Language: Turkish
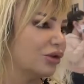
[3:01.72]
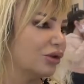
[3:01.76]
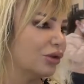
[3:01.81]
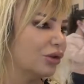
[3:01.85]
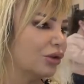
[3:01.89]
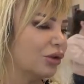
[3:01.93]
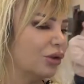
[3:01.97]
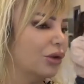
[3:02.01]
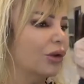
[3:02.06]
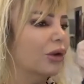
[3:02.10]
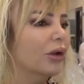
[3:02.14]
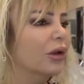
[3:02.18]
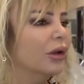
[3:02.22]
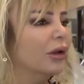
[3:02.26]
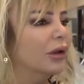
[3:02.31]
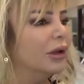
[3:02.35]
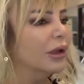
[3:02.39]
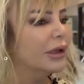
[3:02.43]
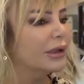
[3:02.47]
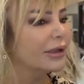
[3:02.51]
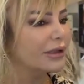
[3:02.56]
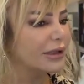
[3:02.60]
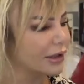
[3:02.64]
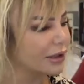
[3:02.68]
çünkü.
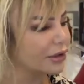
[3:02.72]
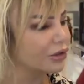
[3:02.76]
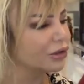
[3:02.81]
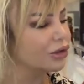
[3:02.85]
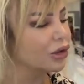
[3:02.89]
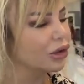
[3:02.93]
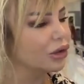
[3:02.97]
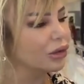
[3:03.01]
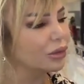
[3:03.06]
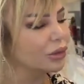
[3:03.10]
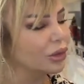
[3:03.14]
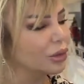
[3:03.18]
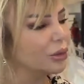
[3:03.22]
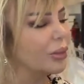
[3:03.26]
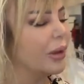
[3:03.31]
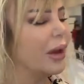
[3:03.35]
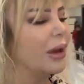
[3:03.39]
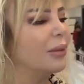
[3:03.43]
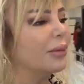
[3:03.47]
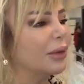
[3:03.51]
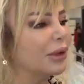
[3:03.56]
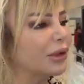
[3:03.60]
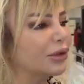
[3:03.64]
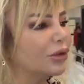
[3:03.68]
Sarı ton mu,
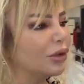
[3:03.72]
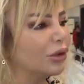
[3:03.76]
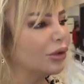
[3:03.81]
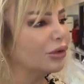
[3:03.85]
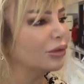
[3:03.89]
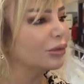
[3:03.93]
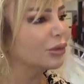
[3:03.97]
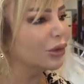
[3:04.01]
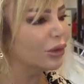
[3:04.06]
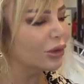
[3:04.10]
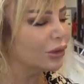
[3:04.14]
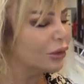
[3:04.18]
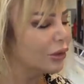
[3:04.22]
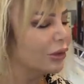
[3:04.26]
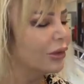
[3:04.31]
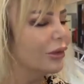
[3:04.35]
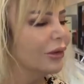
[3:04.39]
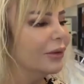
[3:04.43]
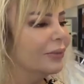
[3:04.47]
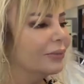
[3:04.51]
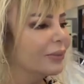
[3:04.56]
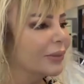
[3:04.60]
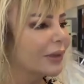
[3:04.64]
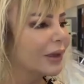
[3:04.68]
pembe ton mu,
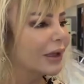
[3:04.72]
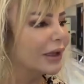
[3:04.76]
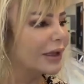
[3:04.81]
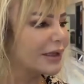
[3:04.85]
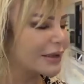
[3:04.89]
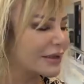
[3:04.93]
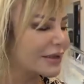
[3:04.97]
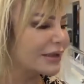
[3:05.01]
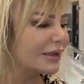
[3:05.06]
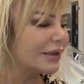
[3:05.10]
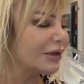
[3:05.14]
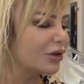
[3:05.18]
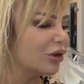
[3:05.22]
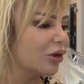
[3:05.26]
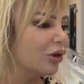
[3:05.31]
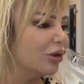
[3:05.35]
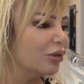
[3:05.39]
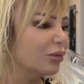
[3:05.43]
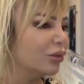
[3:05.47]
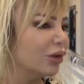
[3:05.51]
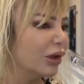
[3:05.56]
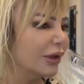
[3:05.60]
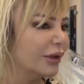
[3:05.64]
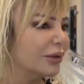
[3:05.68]
kızıl
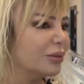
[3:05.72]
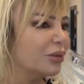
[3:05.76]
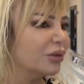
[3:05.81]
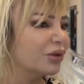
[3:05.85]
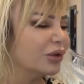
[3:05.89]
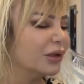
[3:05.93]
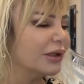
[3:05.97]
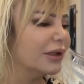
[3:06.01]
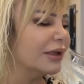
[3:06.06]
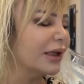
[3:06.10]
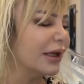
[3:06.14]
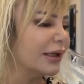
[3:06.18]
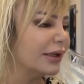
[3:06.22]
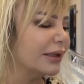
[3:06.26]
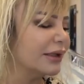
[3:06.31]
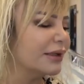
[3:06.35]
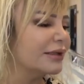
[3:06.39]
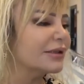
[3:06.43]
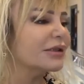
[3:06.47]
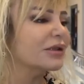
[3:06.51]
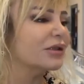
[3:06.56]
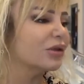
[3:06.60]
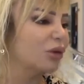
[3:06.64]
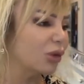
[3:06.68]
ton mu? Hani bunların
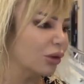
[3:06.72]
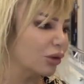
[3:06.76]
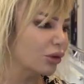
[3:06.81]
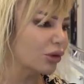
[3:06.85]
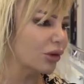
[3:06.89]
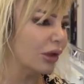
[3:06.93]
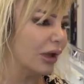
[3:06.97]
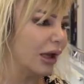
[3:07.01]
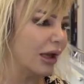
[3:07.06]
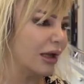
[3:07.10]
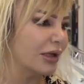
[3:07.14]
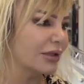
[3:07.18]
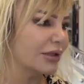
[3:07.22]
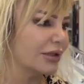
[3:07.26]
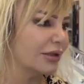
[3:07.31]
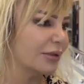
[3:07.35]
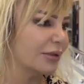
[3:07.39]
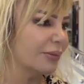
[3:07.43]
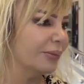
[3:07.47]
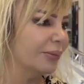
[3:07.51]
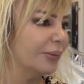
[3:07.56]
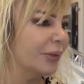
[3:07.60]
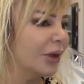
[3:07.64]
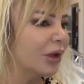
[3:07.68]
analizi doğru
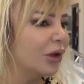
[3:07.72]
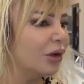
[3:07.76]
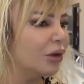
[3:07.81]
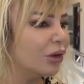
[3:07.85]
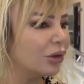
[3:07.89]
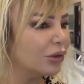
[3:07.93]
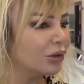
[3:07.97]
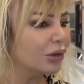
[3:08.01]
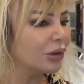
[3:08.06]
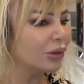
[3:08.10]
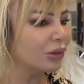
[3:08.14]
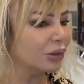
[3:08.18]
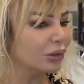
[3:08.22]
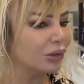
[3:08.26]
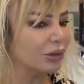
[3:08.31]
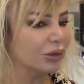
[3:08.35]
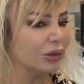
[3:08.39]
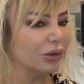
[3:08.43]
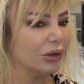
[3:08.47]
lazım. Ona uygun